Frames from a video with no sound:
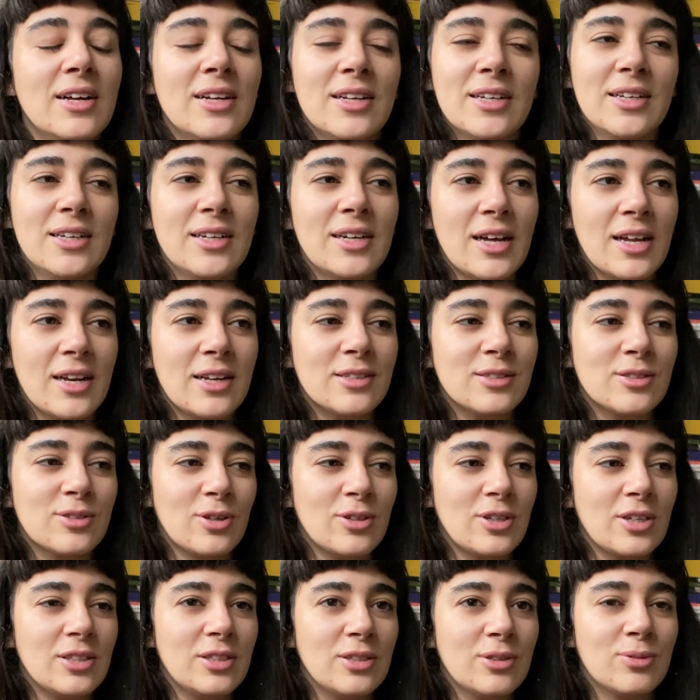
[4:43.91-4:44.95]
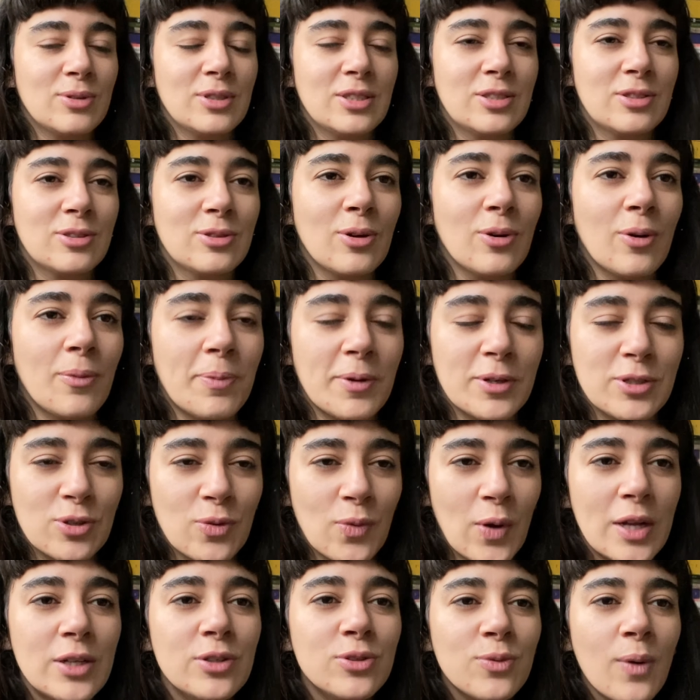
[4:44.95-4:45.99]
Eh, è la storia di questo
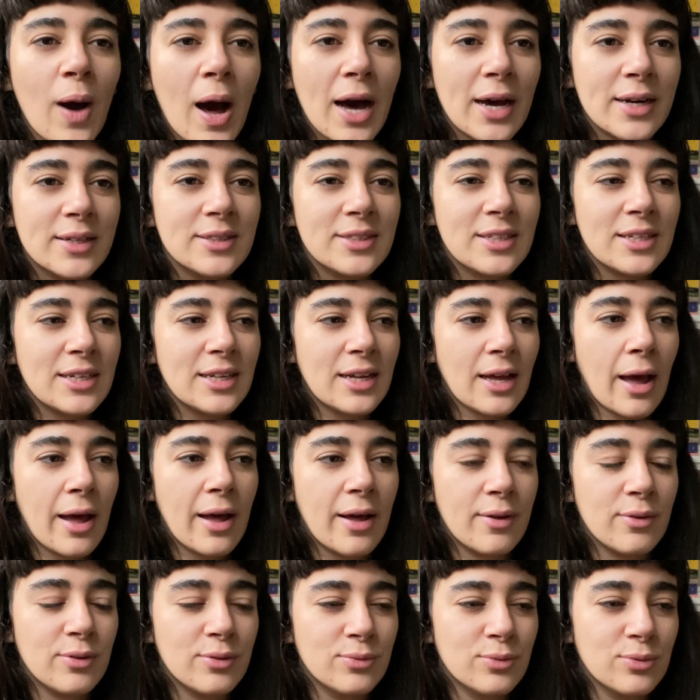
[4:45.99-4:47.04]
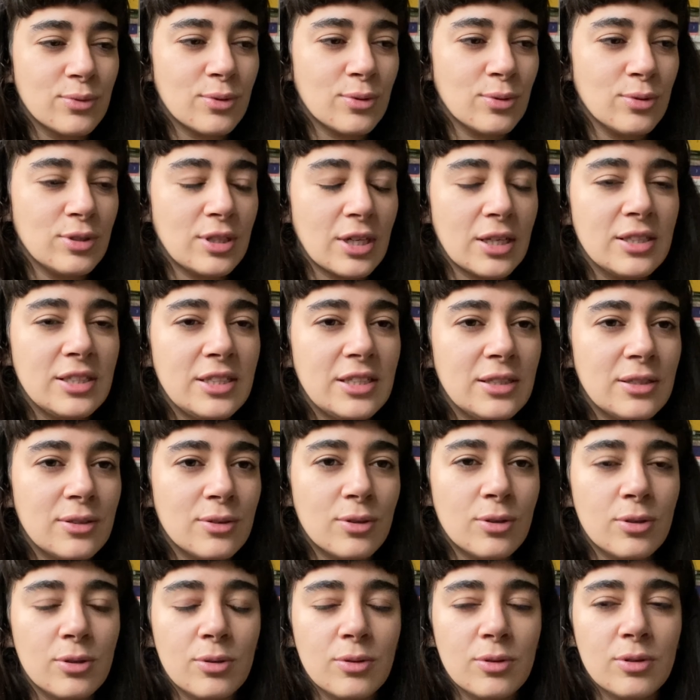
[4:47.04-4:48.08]
Pasquale Duarte che è un
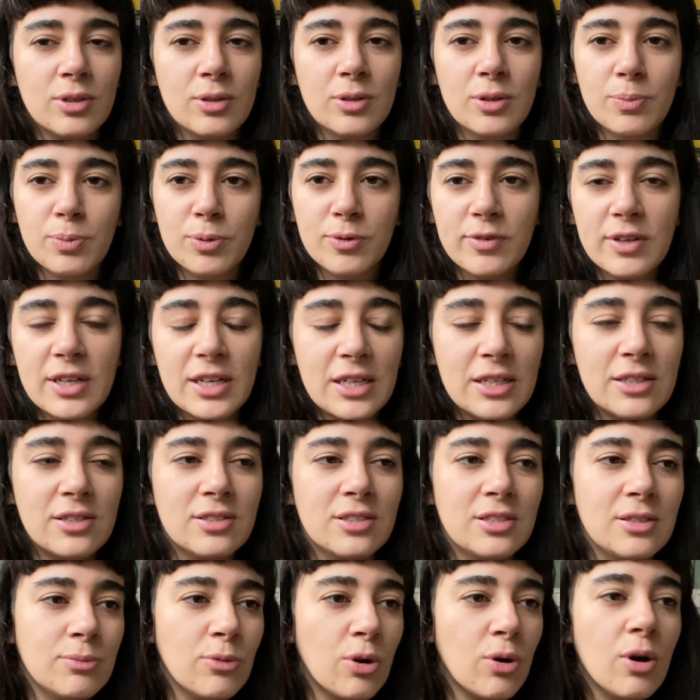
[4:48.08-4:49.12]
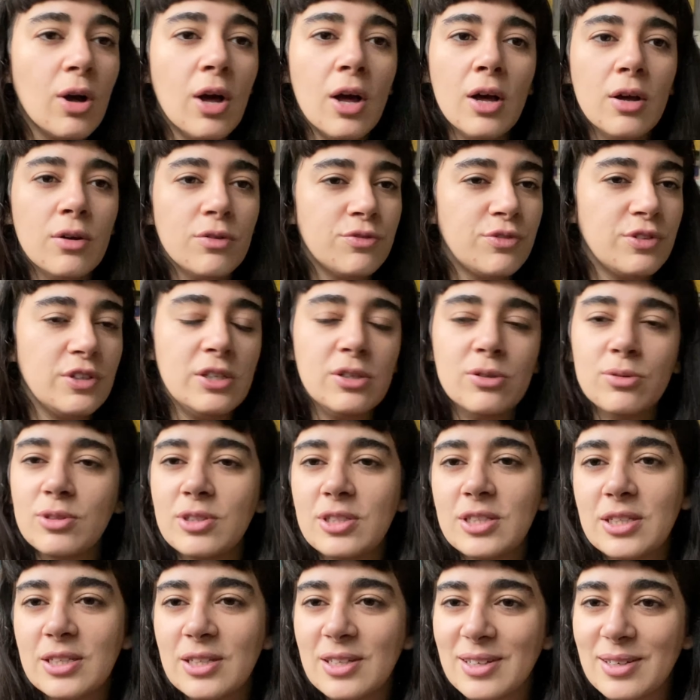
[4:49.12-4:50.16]
contadino eh, poverissimo, figlio
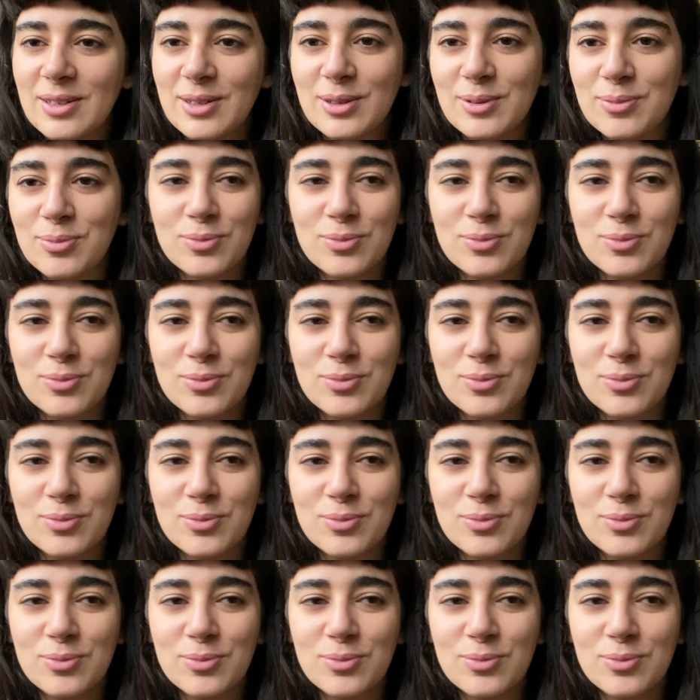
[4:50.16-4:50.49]
di eh,